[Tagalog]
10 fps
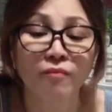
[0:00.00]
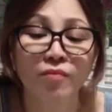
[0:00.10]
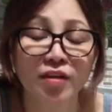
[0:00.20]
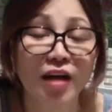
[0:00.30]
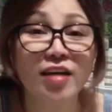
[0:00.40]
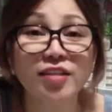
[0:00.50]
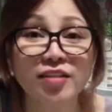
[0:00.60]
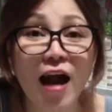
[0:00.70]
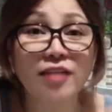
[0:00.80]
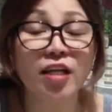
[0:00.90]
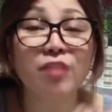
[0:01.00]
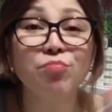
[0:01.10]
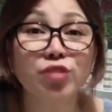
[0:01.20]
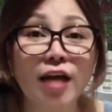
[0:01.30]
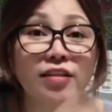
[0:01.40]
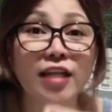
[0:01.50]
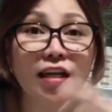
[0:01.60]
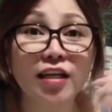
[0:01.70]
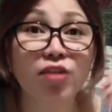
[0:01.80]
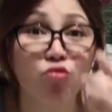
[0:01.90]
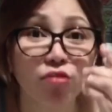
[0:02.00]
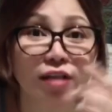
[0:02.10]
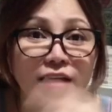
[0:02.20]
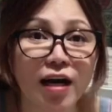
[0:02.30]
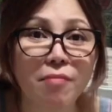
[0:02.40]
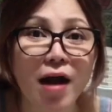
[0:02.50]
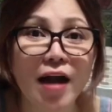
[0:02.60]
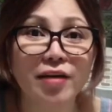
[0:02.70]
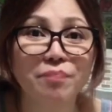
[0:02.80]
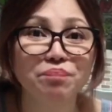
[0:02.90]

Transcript: Kaya dyan sa atin, importante talaga naghuhugas ng kamay.